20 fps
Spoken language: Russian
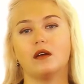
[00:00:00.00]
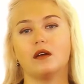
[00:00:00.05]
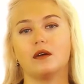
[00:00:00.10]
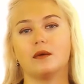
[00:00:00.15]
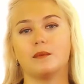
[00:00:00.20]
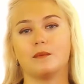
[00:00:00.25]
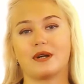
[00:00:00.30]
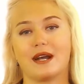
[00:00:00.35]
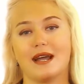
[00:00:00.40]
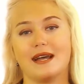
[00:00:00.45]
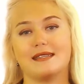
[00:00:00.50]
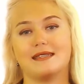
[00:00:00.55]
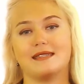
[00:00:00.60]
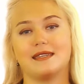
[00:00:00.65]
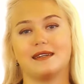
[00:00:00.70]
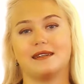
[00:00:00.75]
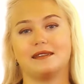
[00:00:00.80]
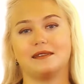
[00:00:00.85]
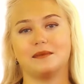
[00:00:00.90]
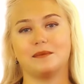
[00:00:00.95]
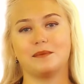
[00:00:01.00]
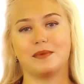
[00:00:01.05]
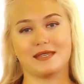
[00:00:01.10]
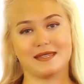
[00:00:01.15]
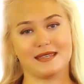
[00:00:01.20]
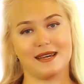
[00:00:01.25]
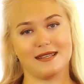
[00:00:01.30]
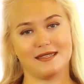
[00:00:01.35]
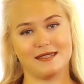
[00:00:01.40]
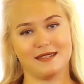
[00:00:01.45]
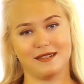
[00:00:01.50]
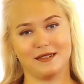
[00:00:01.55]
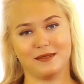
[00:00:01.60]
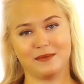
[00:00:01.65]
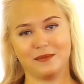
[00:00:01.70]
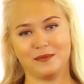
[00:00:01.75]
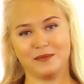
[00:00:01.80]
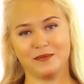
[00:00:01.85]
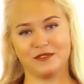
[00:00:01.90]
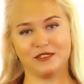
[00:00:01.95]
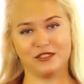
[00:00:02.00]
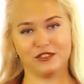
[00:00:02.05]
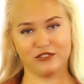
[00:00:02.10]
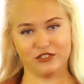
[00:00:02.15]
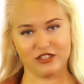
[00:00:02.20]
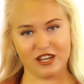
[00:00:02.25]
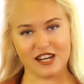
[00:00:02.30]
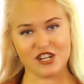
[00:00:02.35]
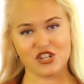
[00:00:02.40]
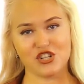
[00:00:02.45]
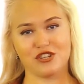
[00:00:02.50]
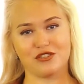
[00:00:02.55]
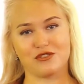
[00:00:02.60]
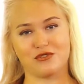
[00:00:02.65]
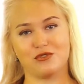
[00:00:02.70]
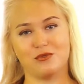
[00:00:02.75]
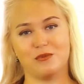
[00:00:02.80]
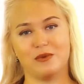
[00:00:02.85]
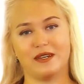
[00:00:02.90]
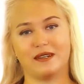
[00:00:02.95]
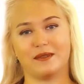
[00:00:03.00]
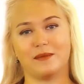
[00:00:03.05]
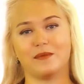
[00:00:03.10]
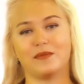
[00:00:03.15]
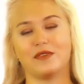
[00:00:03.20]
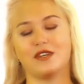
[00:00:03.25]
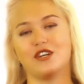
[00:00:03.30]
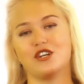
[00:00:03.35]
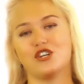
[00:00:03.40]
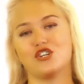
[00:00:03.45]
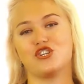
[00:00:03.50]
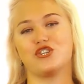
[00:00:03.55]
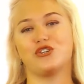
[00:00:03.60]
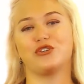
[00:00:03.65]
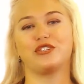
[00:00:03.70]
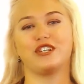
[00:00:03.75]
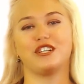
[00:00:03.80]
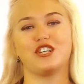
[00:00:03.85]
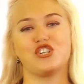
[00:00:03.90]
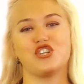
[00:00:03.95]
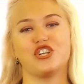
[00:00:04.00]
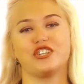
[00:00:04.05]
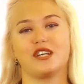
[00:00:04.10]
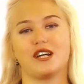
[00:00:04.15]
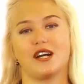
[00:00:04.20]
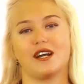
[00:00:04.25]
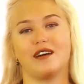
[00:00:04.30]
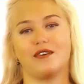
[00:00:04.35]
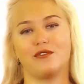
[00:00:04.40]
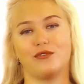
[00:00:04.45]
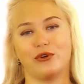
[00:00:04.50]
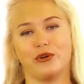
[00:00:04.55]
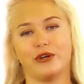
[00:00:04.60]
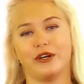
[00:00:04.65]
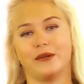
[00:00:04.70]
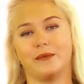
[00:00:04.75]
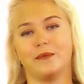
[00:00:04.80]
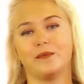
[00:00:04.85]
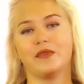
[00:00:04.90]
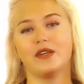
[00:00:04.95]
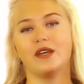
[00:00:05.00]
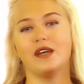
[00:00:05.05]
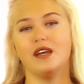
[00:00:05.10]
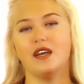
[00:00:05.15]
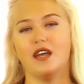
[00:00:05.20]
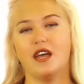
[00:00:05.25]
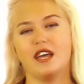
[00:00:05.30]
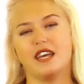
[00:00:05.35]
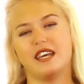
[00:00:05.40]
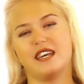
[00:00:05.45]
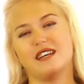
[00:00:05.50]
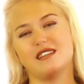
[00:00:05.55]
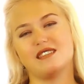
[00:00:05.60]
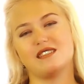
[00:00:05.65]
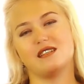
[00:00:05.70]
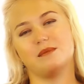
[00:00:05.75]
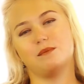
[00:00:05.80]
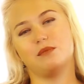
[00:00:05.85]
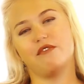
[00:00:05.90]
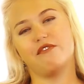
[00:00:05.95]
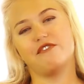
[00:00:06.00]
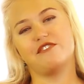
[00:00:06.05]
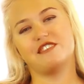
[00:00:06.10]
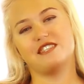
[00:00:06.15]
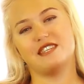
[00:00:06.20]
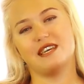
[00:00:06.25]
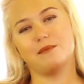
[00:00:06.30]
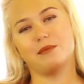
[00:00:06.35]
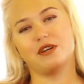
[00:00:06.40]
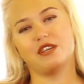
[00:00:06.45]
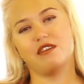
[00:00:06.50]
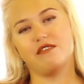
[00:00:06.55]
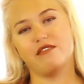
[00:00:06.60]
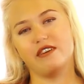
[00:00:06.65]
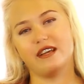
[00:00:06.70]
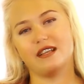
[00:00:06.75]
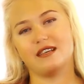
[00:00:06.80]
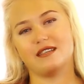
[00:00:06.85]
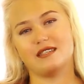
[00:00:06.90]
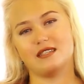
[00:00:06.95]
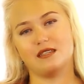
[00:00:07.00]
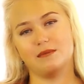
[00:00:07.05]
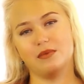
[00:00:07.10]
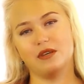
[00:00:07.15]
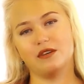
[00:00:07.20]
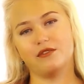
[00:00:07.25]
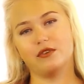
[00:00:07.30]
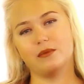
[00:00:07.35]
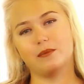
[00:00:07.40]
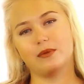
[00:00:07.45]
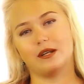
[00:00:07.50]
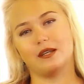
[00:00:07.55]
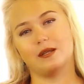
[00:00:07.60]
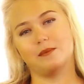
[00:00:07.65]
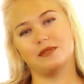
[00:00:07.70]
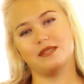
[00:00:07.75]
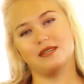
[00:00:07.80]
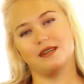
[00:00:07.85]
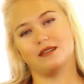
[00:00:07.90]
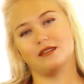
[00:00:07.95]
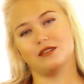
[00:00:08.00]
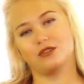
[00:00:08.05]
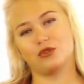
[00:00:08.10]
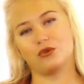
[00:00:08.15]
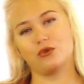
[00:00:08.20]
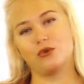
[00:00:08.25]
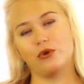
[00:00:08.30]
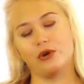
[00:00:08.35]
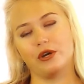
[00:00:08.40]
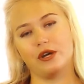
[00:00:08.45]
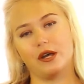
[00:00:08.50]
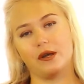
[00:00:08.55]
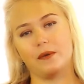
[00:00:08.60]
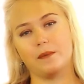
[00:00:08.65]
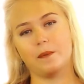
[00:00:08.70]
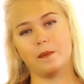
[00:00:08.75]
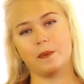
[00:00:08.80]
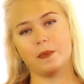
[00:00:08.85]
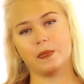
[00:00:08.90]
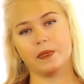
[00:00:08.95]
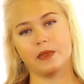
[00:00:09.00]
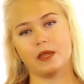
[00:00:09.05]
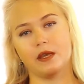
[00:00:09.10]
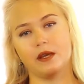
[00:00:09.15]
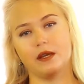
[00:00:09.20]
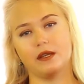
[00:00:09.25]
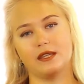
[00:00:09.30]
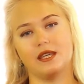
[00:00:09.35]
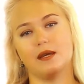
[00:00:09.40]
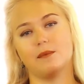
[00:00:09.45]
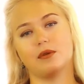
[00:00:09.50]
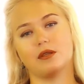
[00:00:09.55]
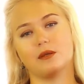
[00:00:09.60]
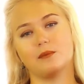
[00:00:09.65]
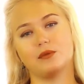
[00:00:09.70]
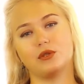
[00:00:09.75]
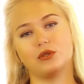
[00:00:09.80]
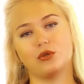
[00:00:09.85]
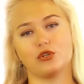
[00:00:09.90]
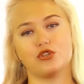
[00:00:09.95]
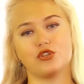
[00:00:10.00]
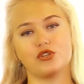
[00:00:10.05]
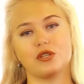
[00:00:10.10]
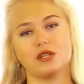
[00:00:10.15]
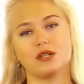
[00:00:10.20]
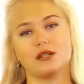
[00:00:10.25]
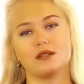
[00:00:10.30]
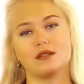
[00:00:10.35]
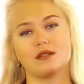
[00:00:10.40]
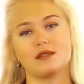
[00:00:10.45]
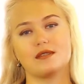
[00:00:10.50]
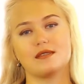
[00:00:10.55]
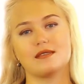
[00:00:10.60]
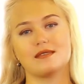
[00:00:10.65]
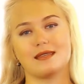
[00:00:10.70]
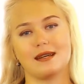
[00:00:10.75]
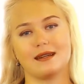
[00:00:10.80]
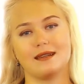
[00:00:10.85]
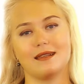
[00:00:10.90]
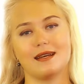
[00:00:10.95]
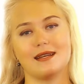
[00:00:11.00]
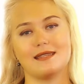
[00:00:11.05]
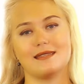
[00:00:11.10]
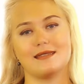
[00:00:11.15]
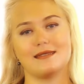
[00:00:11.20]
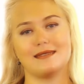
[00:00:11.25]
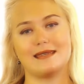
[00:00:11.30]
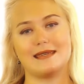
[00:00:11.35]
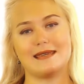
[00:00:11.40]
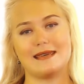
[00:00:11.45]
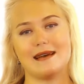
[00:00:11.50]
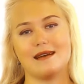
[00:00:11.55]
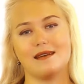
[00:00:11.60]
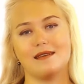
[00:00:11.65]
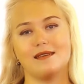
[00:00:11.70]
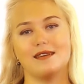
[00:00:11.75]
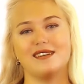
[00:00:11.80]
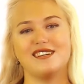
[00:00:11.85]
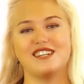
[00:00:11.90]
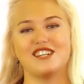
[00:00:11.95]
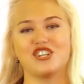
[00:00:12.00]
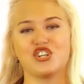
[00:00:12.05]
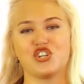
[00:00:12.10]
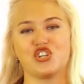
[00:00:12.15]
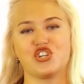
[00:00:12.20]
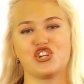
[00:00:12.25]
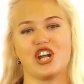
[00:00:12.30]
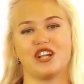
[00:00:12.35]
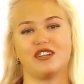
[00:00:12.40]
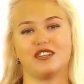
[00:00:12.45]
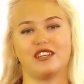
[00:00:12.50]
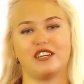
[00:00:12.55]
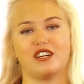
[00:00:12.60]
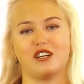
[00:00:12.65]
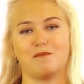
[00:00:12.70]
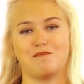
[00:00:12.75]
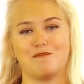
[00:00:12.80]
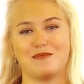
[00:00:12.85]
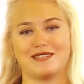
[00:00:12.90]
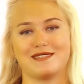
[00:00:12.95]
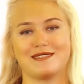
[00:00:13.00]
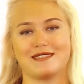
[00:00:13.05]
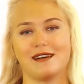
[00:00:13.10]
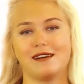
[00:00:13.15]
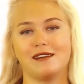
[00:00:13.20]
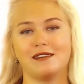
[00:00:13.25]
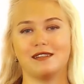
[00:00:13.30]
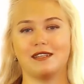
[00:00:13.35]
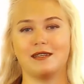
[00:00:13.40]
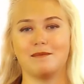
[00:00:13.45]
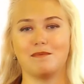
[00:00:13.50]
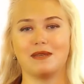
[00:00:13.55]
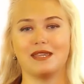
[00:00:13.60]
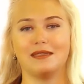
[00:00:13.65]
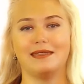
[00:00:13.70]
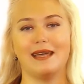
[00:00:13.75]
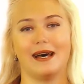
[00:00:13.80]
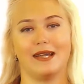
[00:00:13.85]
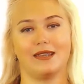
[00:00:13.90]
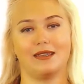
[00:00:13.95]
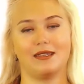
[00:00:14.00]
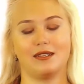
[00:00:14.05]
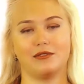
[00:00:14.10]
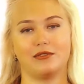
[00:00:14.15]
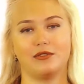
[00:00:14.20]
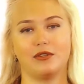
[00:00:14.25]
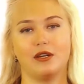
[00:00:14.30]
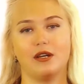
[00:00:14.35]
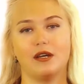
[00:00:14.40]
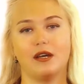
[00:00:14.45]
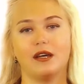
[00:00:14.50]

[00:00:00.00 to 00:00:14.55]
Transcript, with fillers: Братья-писатели, в нашей судьбе что-то лежит роковое. Если бы все мы, не верили себе, выбрали б дело другое, не было бы точно, согласен и я, жалких писак и педантов.